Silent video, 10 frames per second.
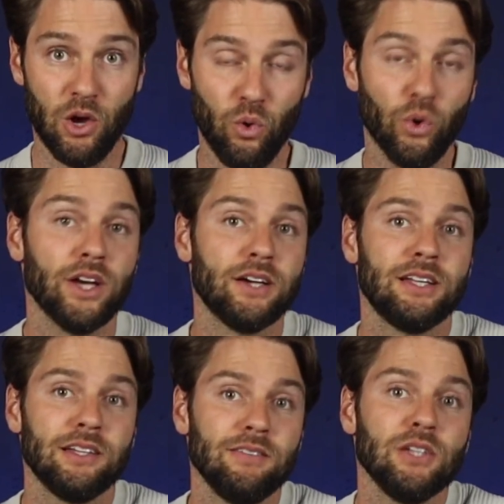oder
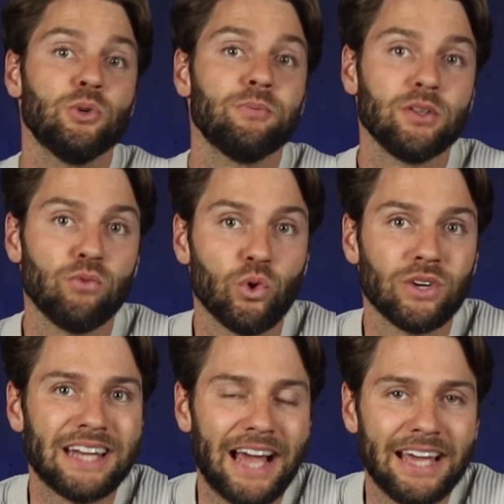wie du die
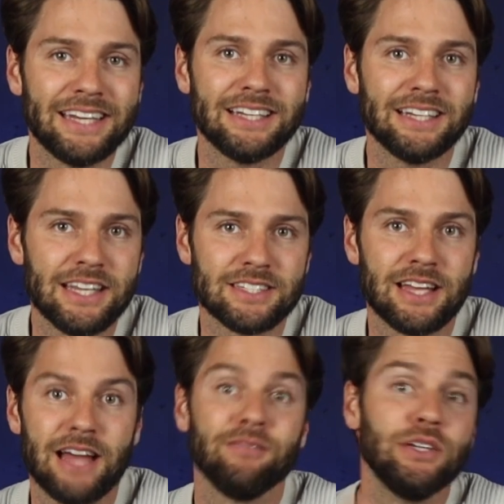Wohnungen reinigen lässt.
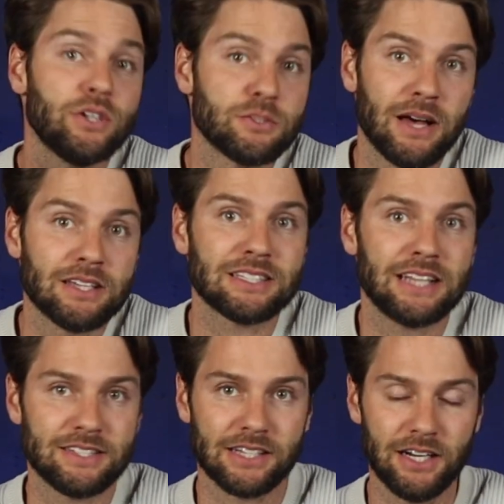Wie du das machst,
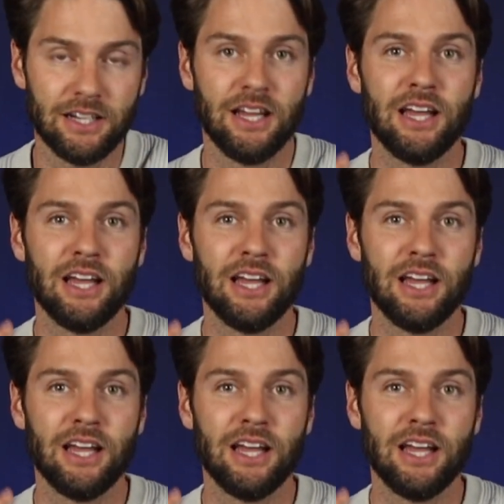ganz egal.